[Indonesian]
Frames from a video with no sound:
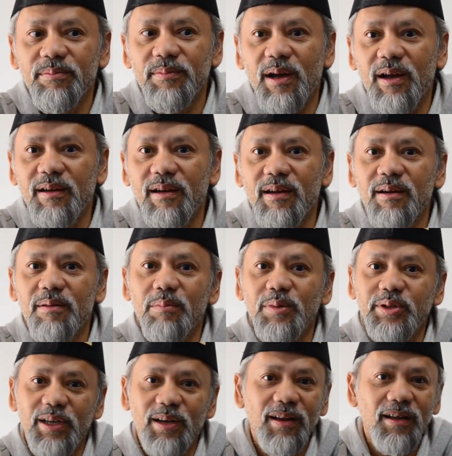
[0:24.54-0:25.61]
uh, ah,
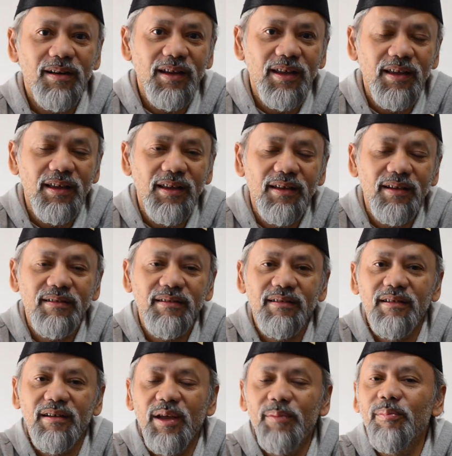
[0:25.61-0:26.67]
machine
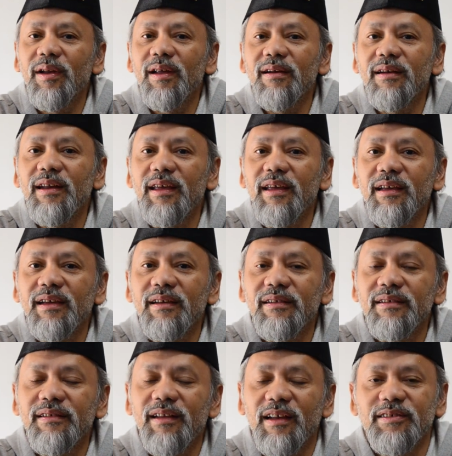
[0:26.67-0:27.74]
learning, deep
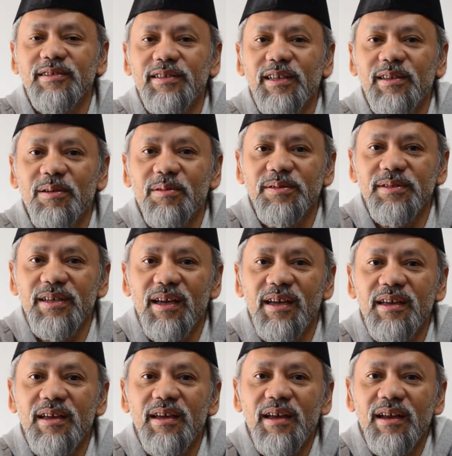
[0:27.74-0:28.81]
learning dan seterusnya.
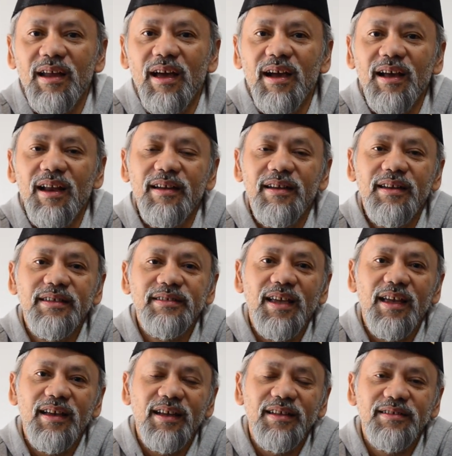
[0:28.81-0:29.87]
Nah, kali ini
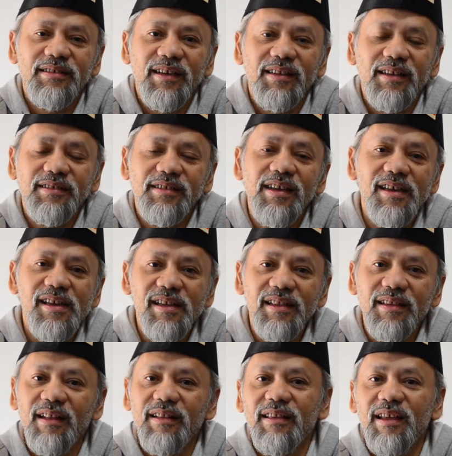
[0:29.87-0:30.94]
saya akan cerita
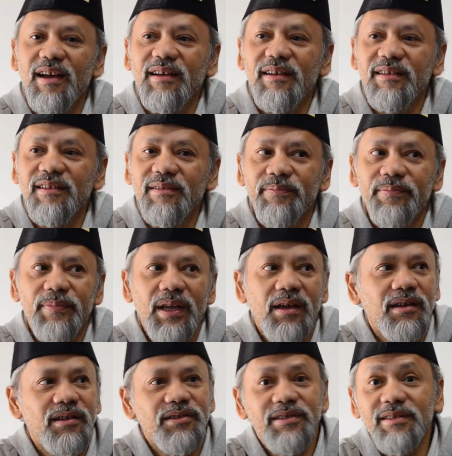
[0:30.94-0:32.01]
sedikit tentang
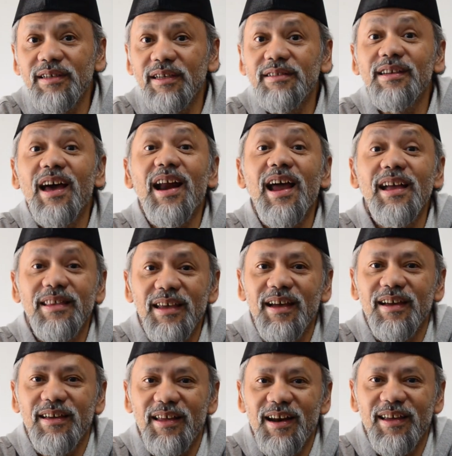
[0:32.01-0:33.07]

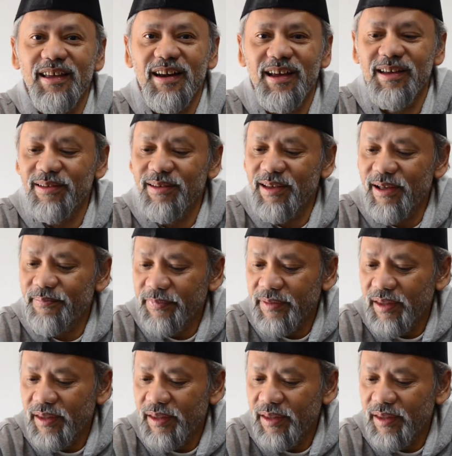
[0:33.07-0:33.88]
sejarahnya kira-kira gitu ya.